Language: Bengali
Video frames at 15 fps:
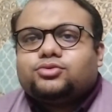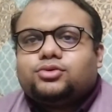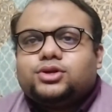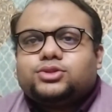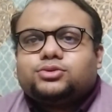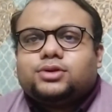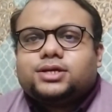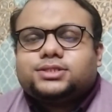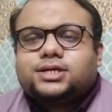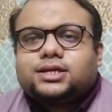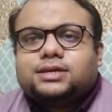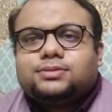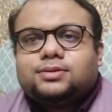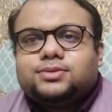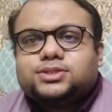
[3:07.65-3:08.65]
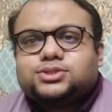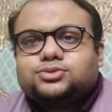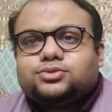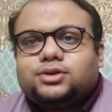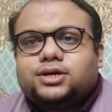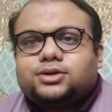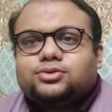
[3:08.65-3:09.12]
গড়ে তোলা যায় কিভাবে
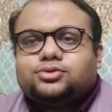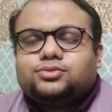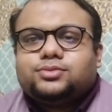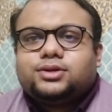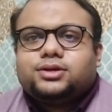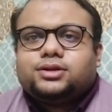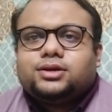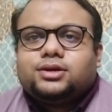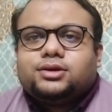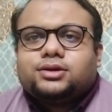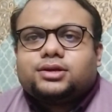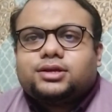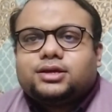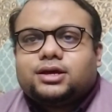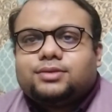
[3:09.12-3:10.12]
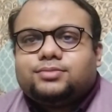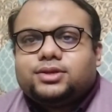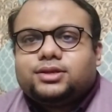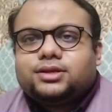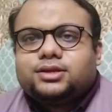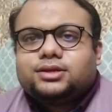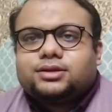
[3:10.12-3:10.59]
স্কুল অ্যাট হোমে কে
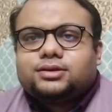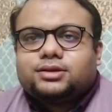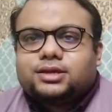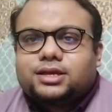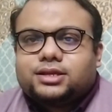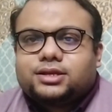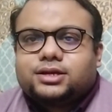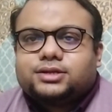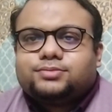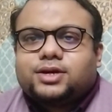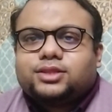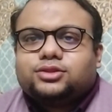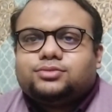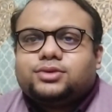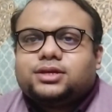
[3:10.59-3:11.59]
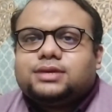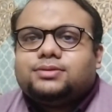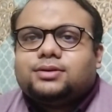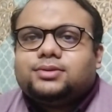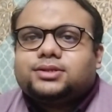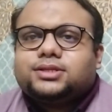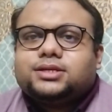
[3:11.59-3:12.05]
আমি এটার মাধ্যমে
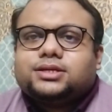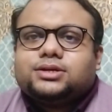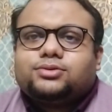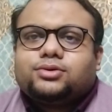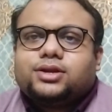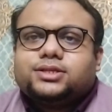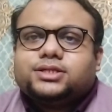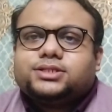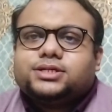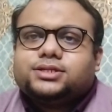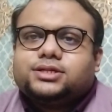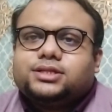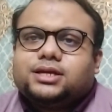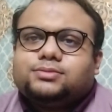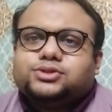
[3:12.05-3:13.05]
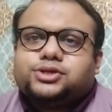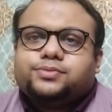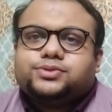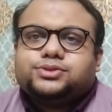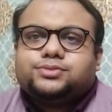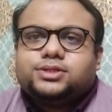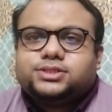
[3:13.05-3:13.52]
কিভাবে কি কি করা যায় সেটি নিয়ে আমি
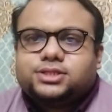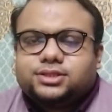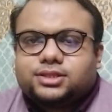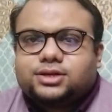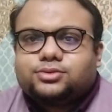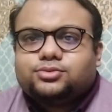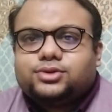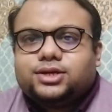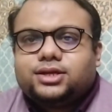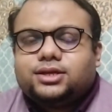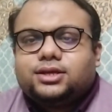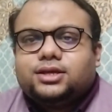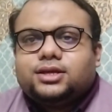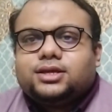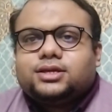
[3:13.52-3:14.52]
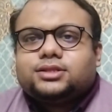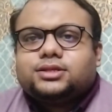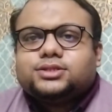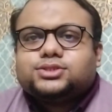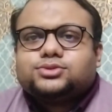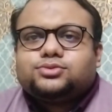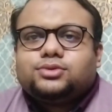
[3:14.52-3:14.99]
সবসময় চিন্তা করি
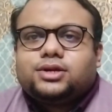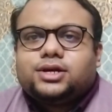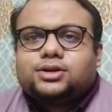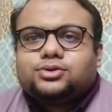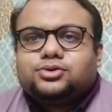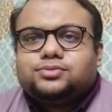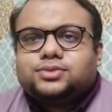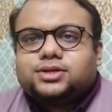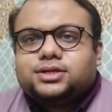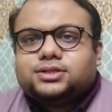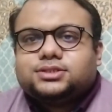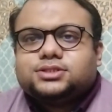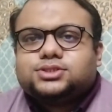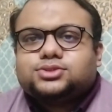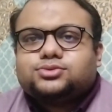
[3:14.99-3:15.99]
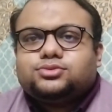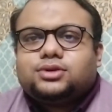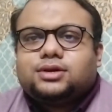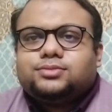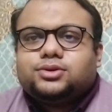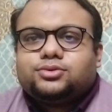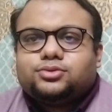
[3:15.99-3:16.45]
স্কুল অ্যাট হোম কিডস স্কুল
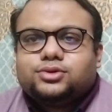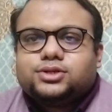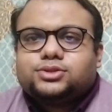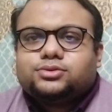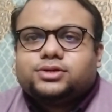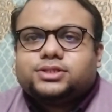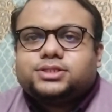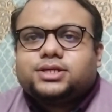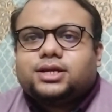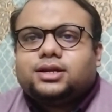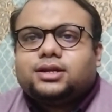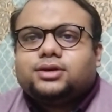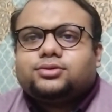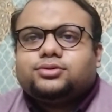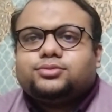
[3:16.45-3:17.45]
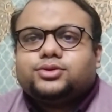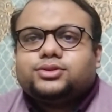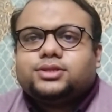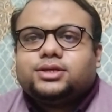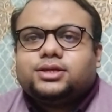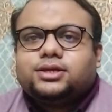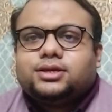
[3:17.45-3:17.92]
আমি গড়ে তুলেছি আল্লাহ
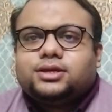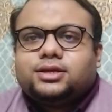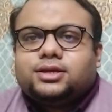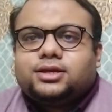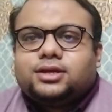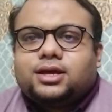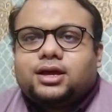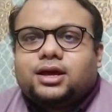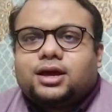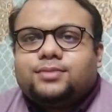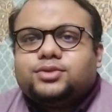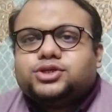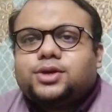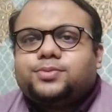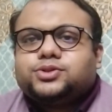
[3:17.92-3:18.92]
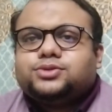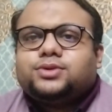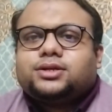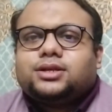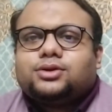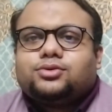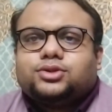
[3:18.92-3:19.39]
রহমতে আমি
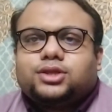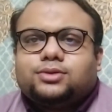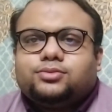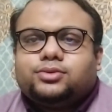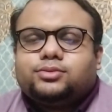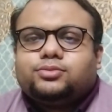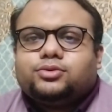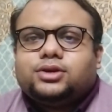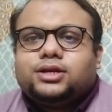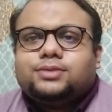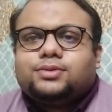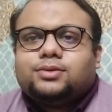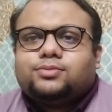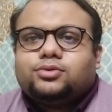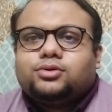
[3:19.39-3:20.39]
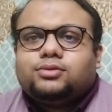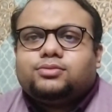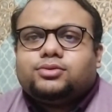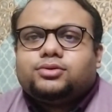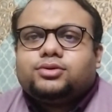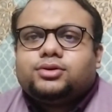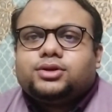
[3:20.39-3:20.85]
সবসময় একটা কথা বলি বা
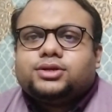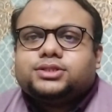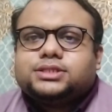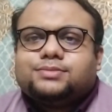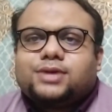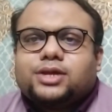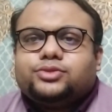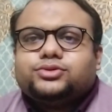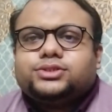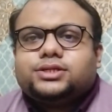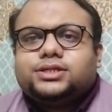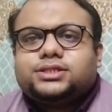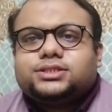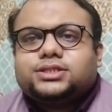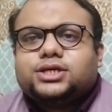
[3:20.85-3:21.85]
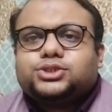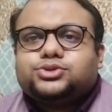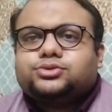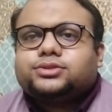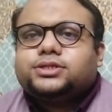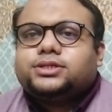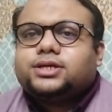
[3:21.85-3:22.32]
বলবো যে মানুষের ইচ্ছা
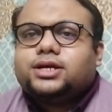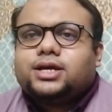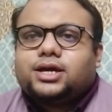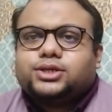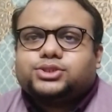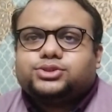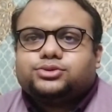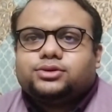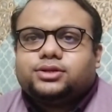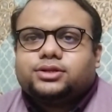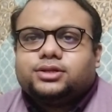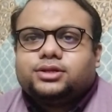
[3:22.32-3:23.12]
শক্তিটাই আসল